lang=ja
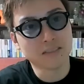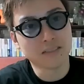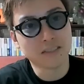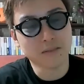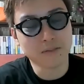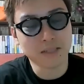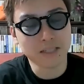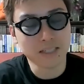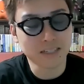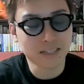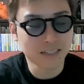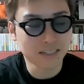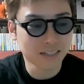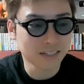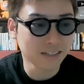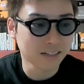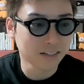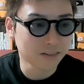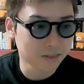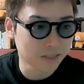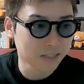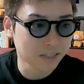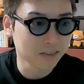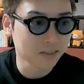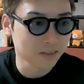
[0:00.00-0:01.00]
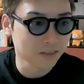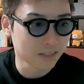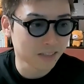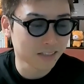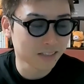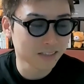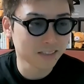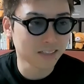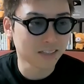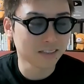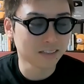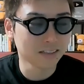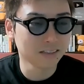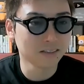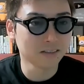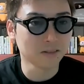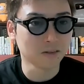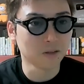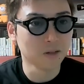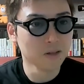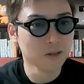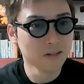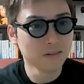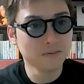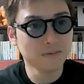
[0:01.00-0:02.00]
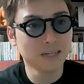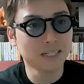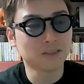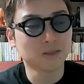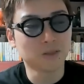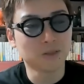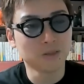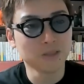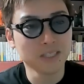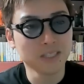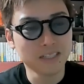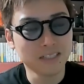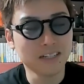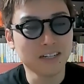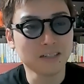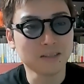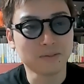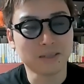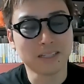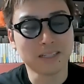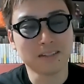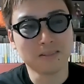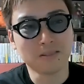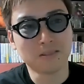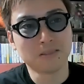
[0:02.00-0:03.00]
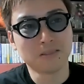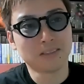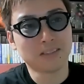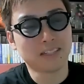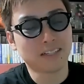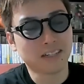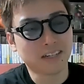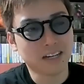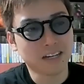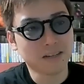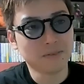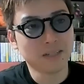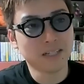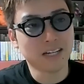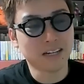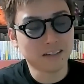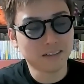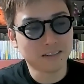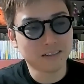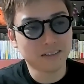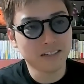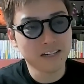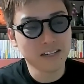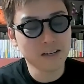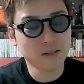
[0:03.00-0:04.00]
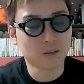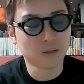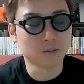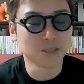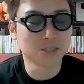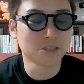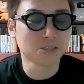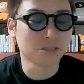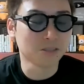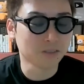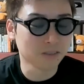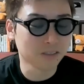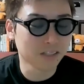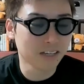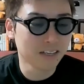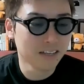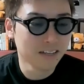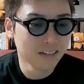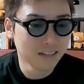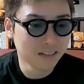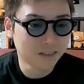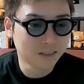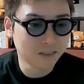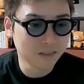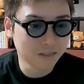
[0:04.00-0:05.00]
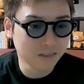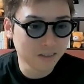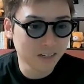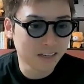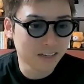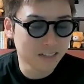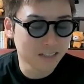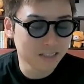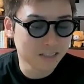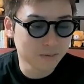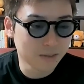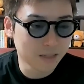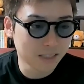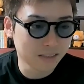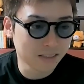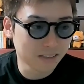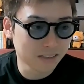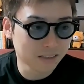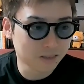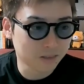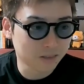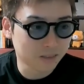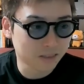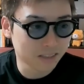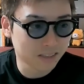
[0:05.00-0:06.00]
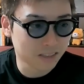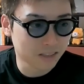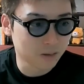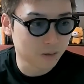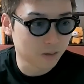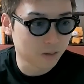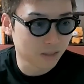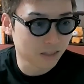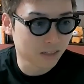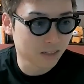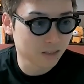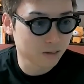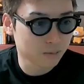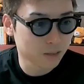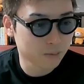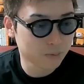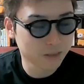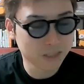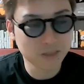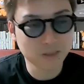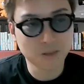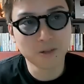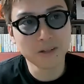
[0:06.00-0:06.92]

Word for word: ル Gemini が何なのかっていう話なんですけど、まあ、そこに至るまでの戦いみたいなのが結構面白いので、これをね、かいつまんで紹介していこうかなと思います。